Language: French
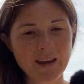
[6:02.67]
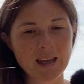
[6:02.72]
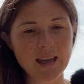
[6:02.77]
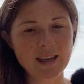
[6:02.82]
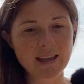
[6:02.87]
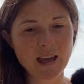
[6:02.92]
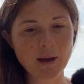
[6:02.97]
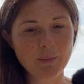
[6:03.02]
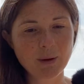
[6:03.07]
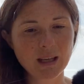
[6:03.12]
et
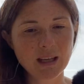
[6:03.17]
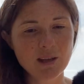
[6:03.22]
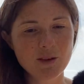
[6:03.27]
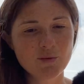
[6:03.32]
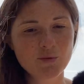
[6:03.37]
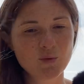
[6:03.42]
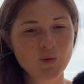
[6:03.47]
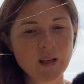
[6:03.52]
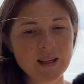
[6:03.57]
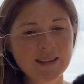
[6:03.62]
qu'après
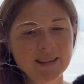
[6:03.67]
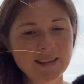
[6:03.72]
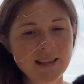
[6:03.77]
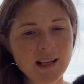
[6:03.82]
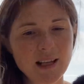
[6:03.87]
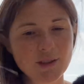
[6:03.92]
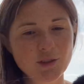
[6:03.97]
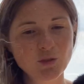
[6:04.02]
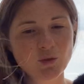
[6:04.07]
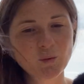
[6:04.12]
vous laissiez
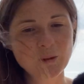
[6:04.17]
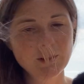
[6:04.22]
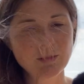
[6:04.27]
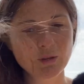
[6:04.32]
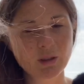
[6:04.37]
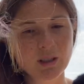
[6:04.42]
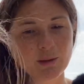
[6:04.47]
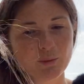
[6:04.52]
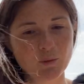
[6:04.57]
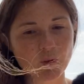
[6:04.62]
la suie
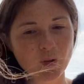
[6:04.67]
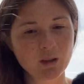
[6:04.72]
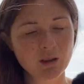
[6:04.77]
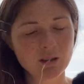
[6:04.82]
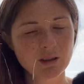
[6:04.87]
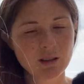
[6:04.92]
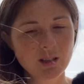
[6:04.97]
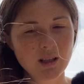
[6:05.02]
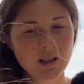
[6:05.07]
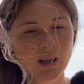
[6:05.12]
sur les murs,
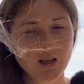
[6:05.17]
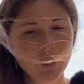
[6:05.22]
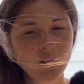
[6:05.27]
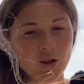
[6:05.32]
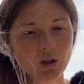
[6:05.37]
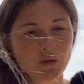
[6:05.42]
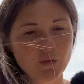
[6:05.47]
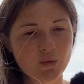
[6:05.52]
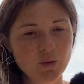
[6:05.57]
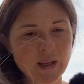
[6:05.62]

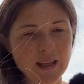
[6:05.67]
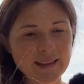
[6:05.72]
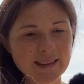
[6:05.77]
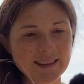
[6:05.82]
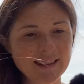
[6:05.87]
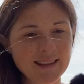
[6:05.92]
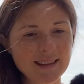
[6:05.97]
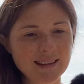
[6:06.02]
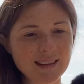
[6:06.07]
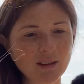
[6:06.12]
que vous
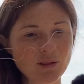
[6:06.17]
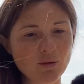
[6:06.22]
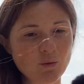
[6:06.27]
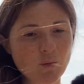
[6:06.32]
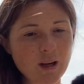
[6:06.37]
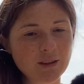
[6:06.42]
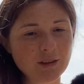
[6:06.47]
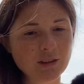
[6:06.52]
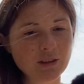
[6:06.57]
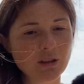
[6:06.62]
laissiez cette
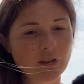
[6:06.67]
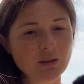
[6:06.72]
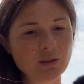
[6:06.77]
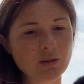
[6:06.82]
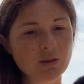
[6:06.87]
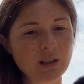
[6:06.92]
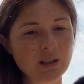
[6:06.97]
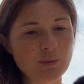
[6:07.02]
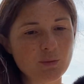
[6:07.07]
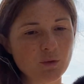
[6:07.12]
noirceur
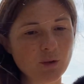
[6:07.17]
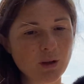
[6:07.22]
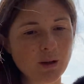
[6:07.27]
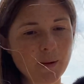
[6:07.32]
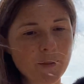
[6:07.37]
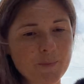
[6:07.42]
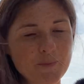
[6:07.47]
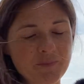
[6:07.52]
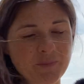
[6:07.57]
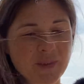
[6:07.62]
sur les murs.
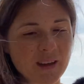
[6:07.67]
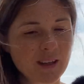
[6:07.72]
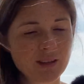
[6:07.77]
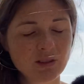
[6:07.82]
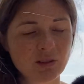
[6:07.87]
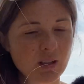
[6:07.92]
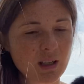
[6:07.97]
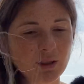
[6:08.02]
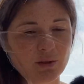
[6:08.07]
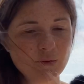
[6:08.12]

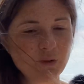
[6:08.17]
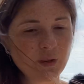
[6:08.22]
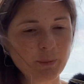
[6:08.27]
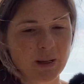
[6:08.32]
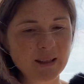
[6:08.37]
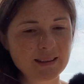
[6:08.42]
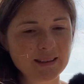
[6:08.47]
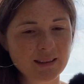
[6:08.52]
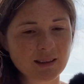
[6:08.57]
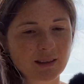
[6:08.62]
Cela ne fait
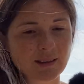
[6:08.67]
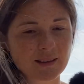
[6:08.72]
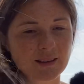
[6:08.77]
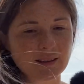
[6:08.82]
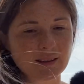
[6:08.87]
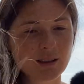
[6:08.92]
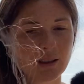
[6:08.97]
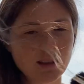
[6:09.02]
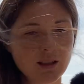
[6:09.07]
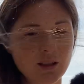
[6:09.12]
pas de
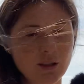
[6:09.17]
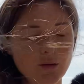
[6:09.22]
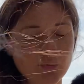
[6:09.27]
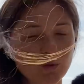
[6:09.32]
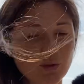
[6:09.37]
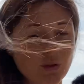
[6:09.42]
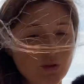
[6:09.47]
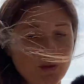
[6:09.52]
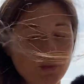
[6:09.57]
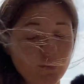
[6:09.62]
sens,
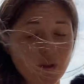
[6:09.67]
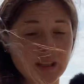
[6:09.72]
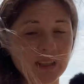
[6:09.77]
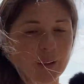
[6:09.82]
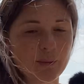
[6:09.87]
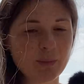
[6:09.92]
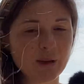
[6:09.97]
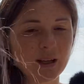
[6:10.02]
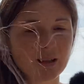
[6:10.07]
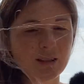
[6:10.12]
vous ne le
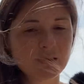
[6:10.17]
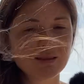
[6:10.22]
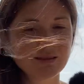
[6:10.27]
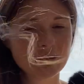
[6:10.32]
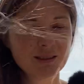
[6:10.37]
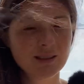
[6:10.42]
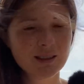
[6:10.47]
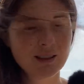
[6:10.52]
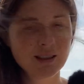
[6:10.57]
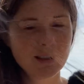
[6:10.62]
feriez pas.
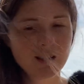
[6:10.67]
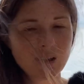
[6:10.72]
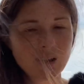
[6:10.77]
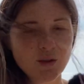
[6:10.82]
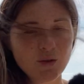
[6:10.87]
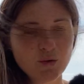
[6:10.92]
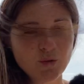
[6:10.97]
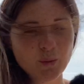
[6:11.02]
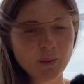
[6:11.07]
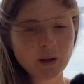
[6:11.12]

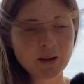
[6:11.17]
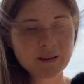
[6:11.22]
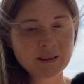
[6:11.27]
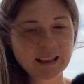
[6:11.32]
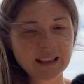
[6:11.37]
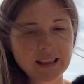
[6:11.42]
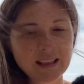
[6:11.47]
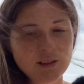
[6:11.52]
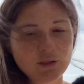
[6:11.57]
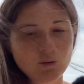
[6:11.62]
Vous
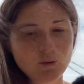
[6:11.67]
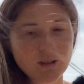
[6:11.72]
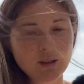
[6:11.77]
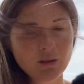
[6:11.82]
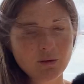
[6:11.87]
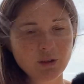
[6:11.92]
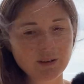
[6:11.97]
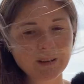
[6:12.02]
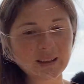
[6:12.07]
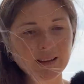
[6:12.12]
prendriez soin
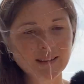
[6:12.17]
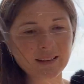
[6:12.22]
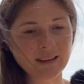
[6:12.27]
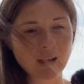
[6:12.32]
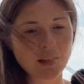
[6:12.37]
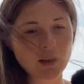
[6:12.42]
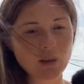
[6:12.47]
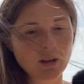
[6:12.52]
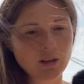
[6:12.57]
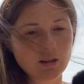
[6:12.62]
de votre
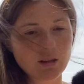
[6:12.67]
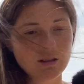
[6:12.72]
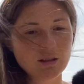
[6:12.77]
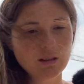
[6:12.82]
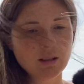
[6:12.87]
intérieur,